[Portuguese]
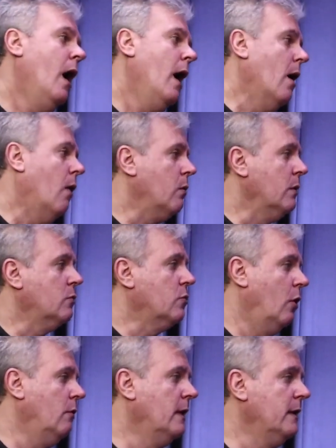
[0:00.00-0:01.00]
é algo em
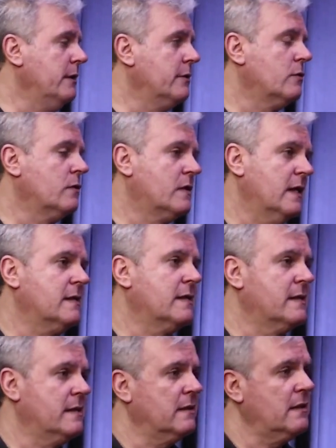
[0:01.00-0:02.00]
torno aí de
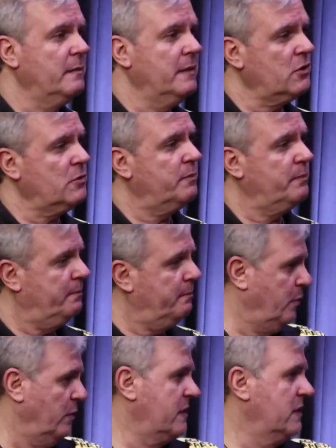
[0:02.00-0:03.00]
260 metros
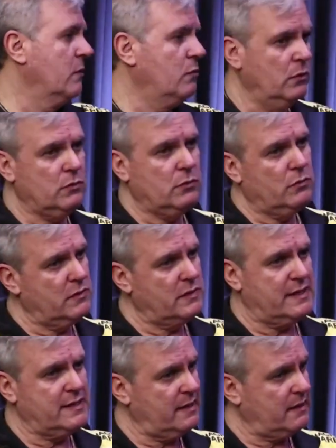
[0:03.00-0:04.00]
por segundo,
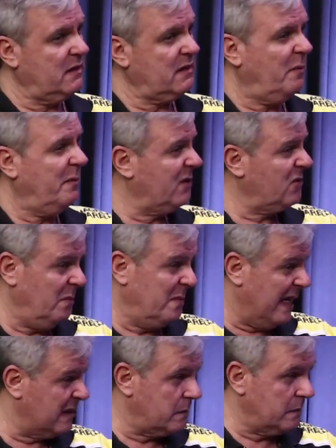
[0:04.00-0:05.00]
270 metros no
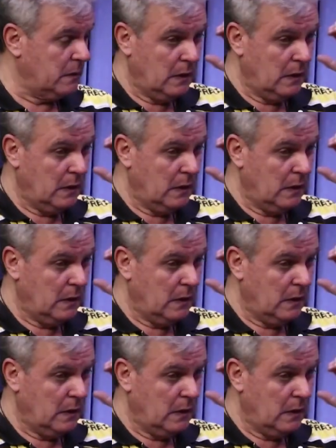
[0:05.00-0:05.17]
máximo.